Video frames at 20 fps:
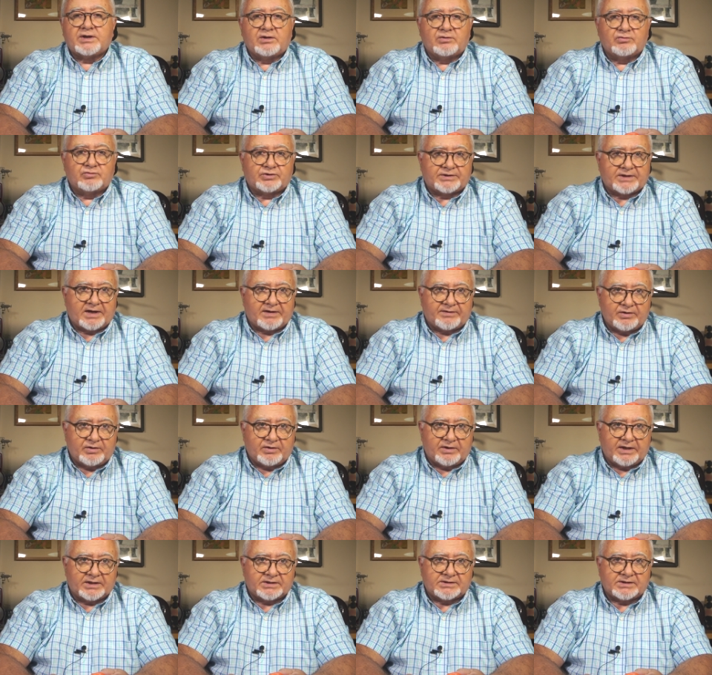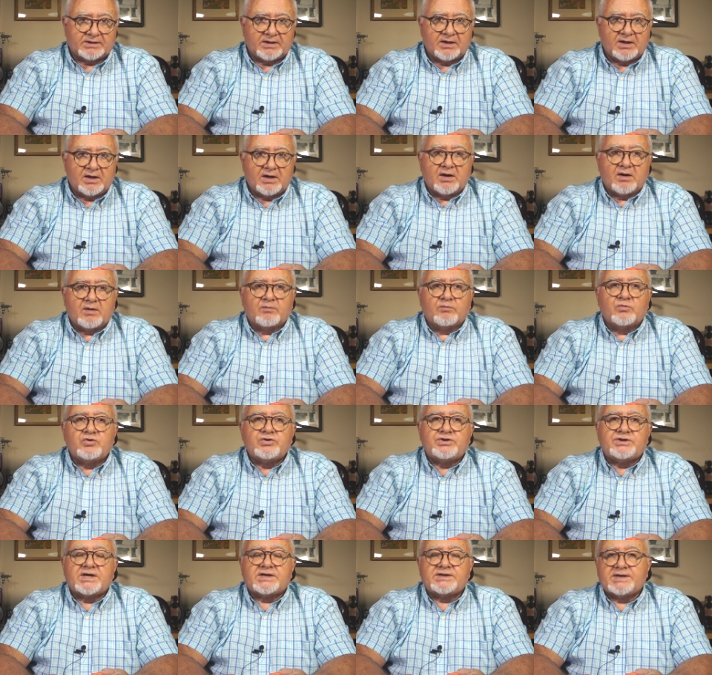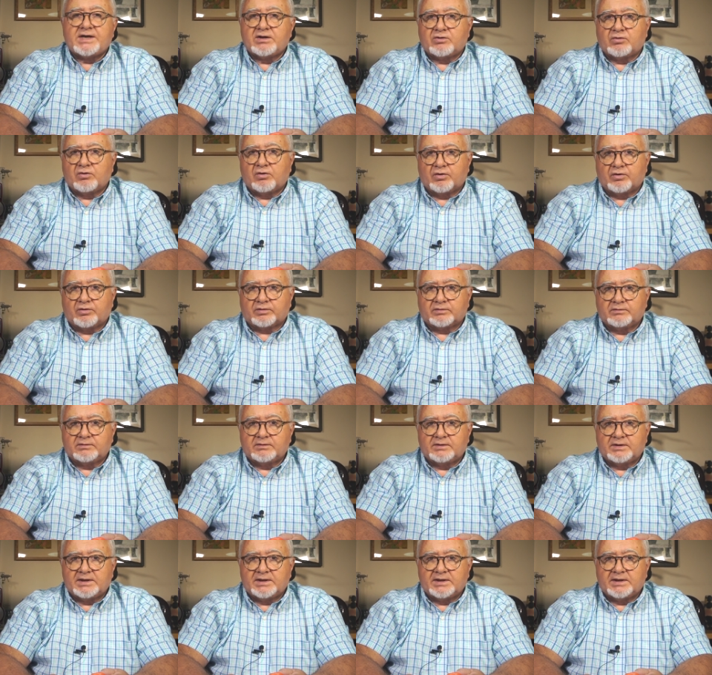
ilustraciones, muchas en color.